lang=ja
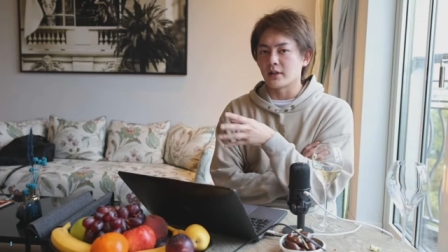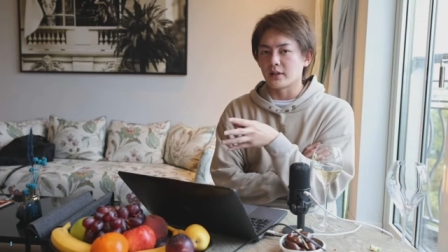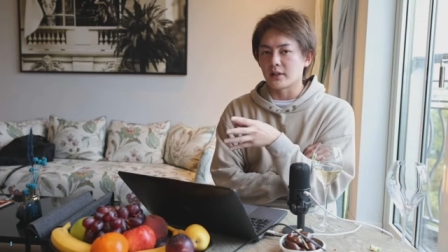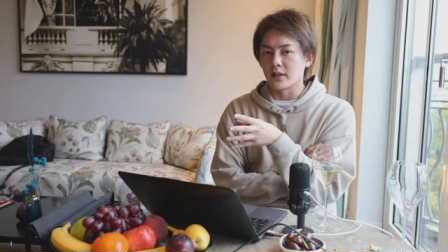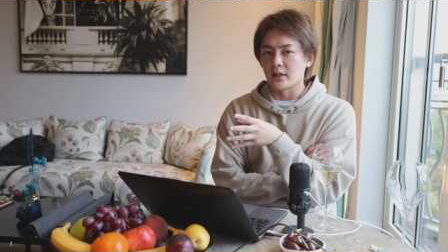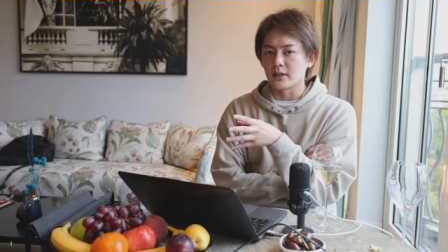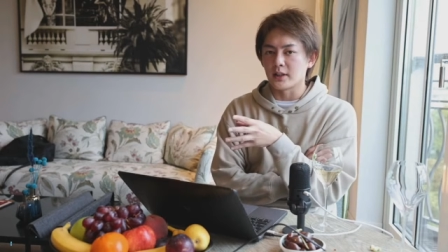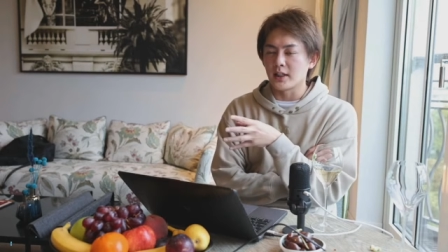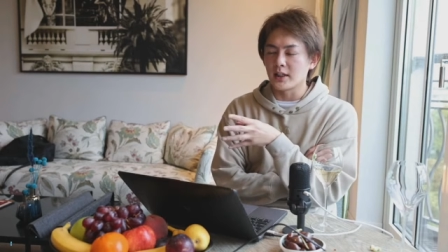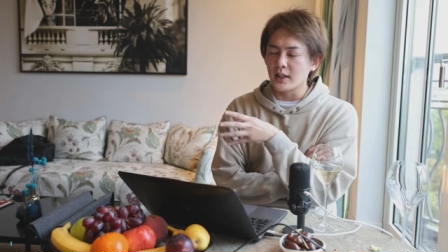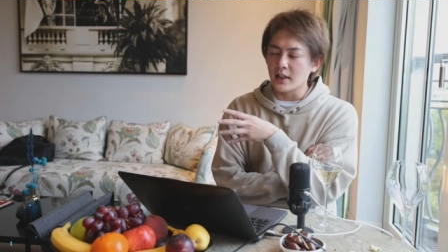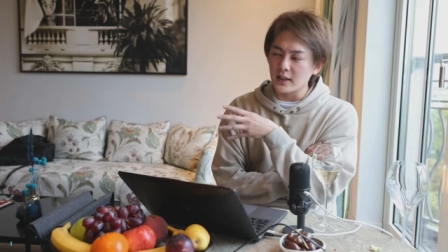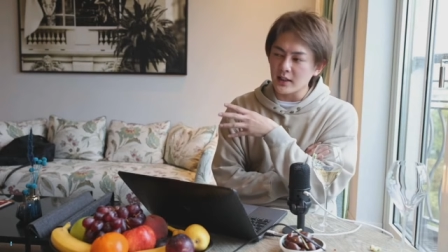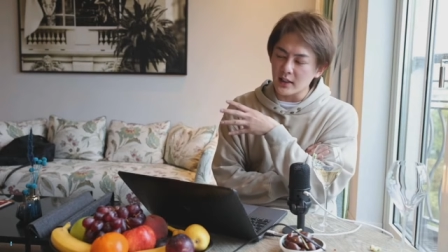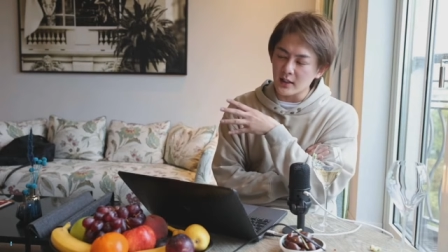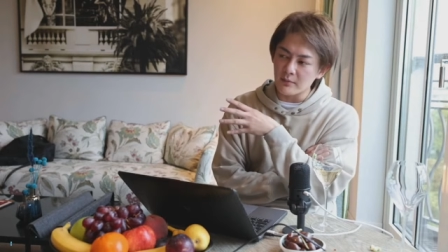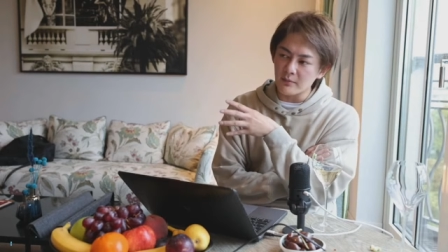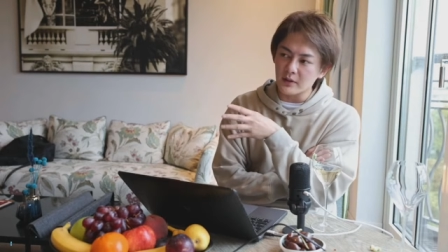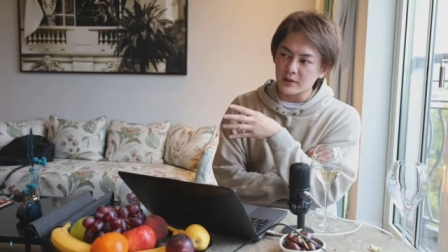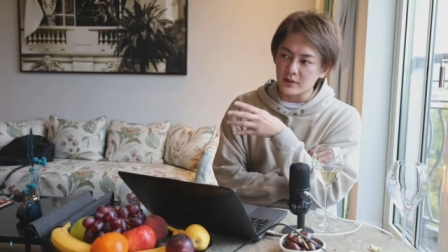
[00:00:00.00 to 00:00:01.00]
て寝ないで
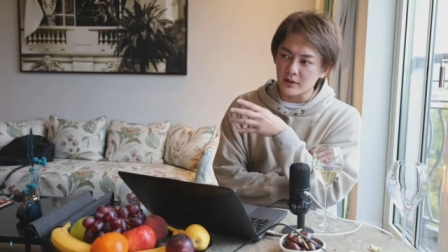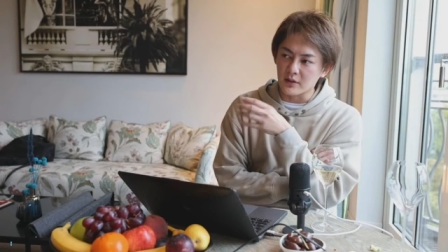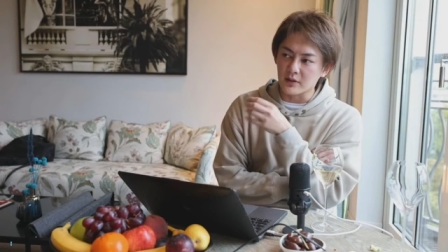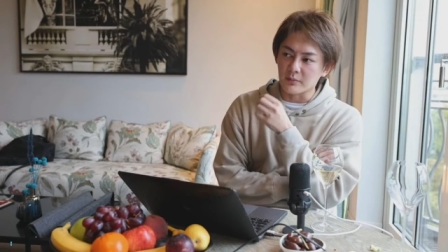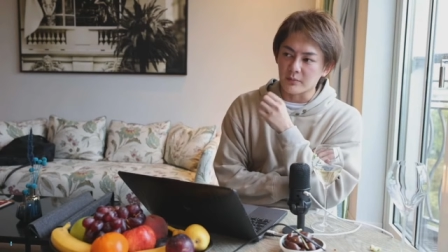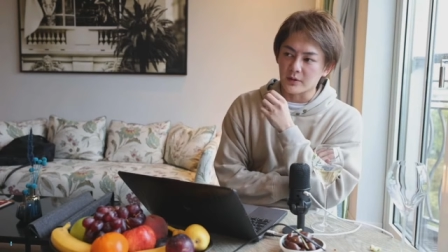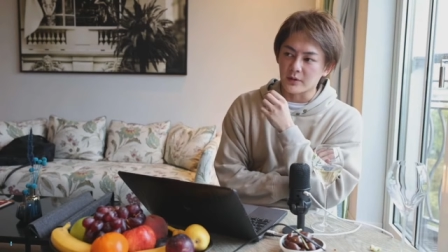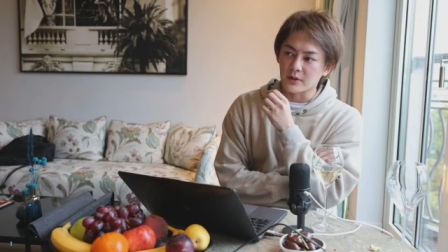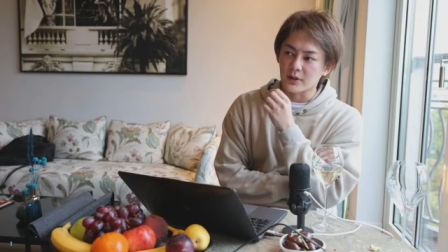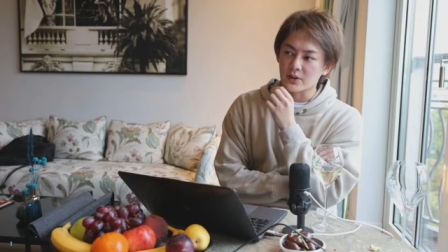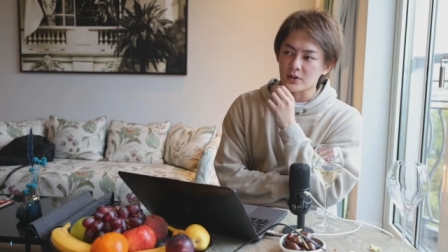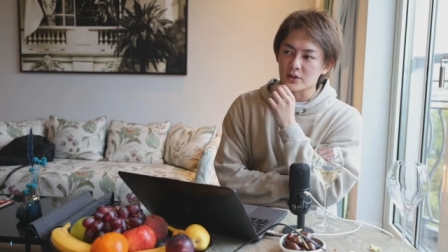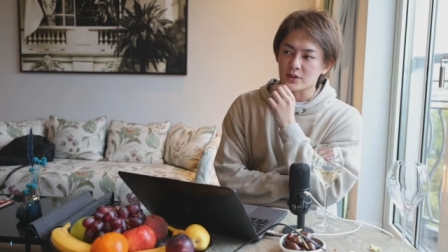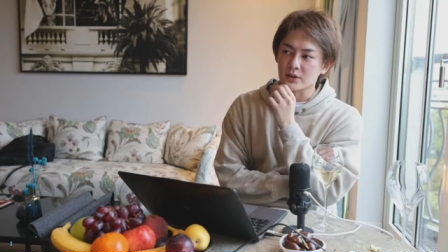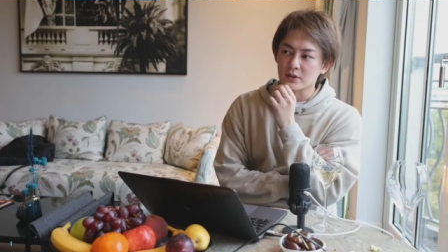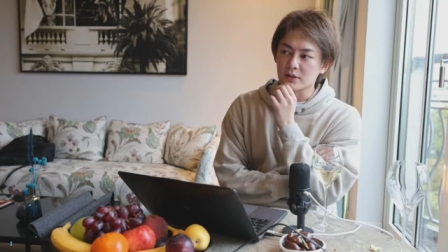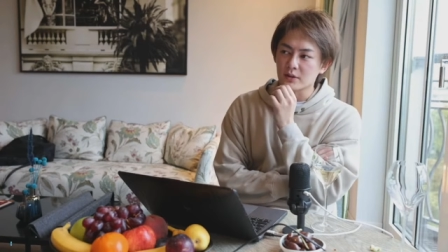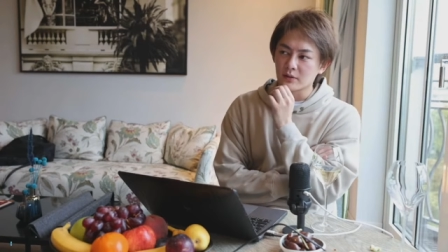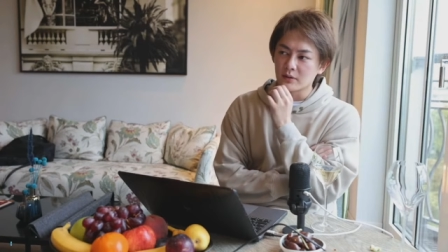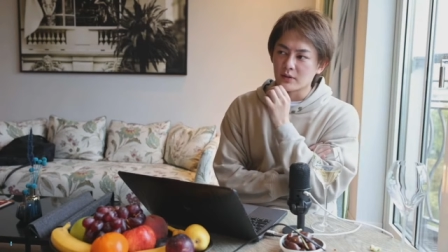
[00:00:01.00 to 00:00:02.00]
頑張ってる人もいるらしいん
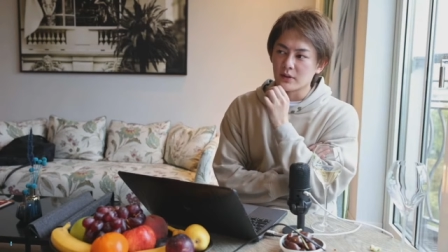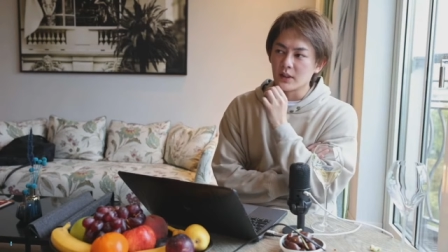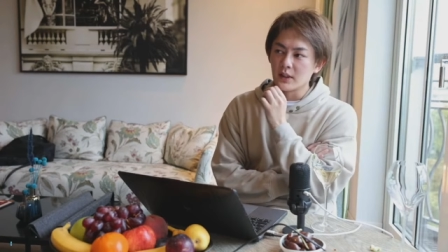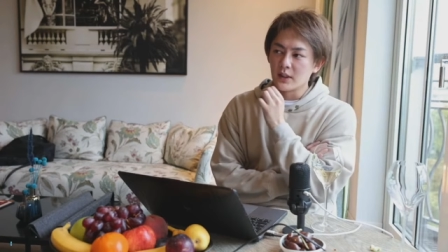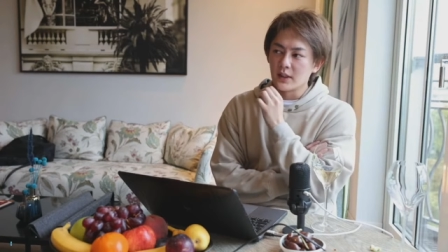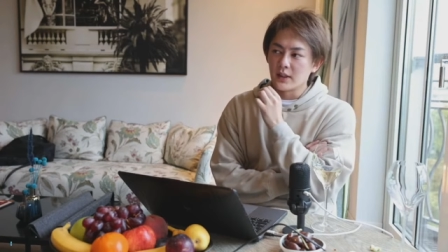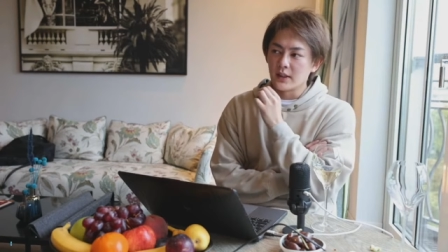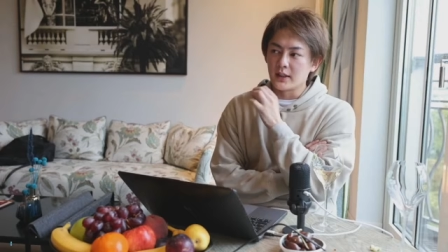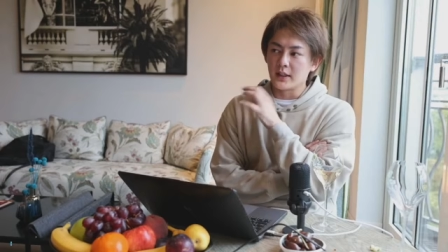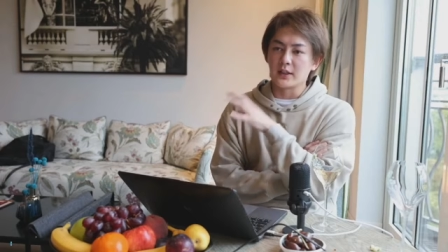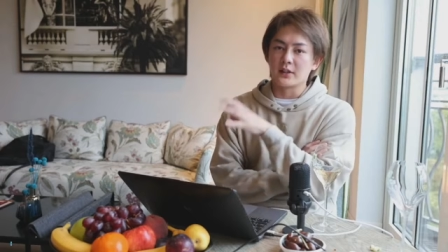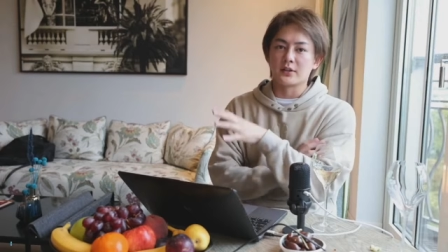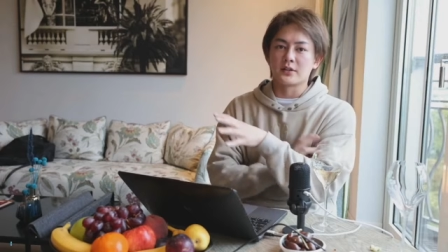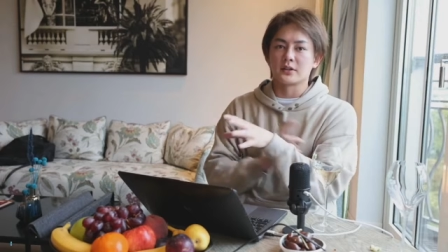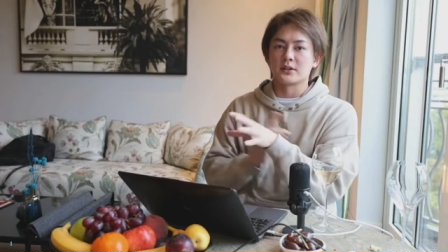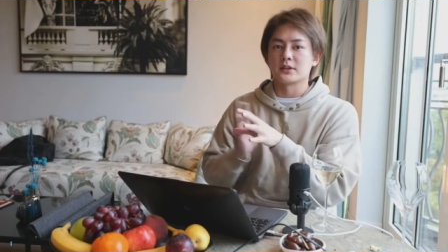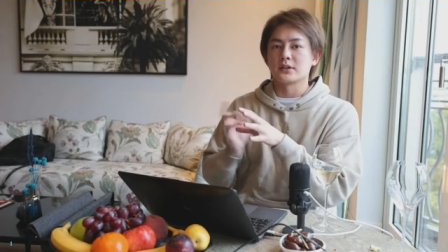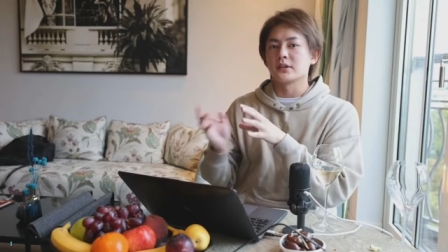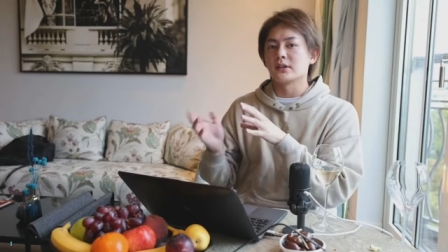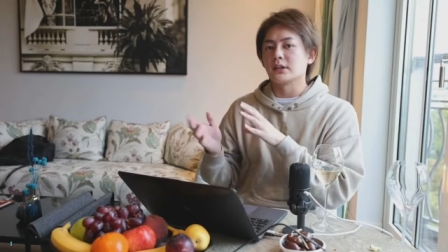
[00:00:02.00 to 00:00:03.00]
ですけど
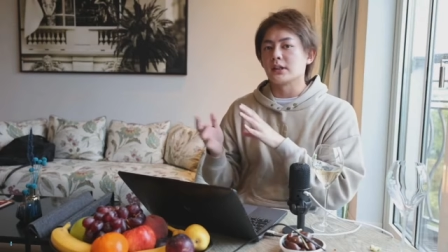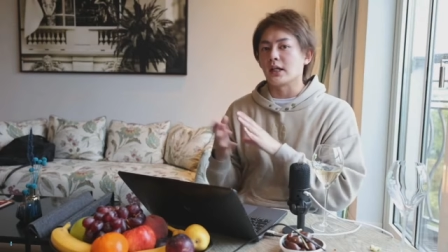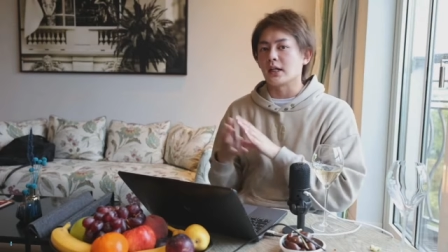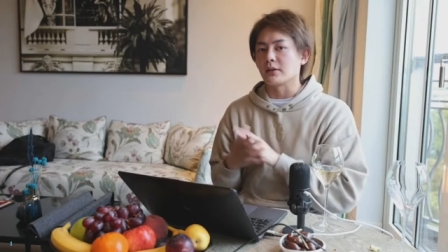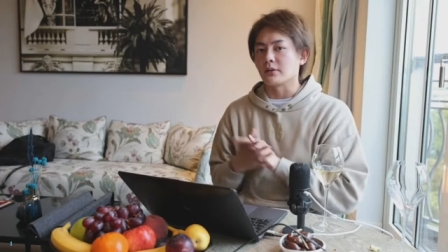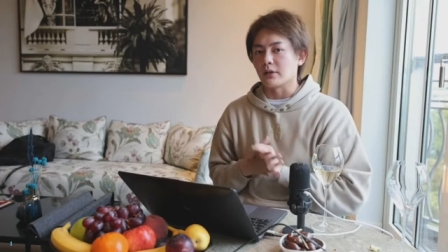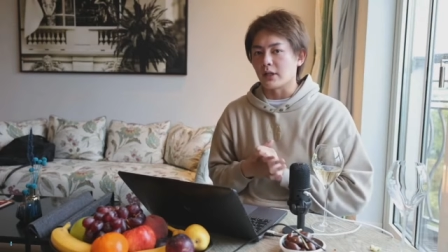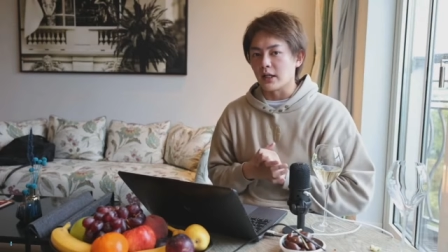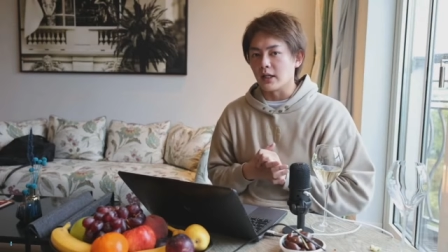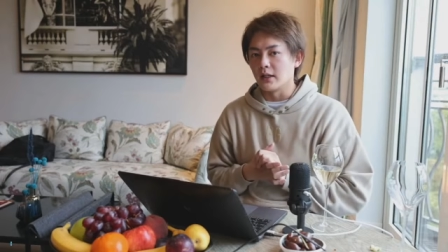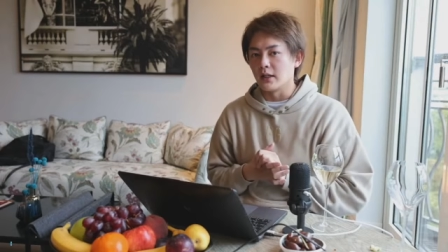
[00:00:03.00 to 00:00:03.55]
リング作ったりとか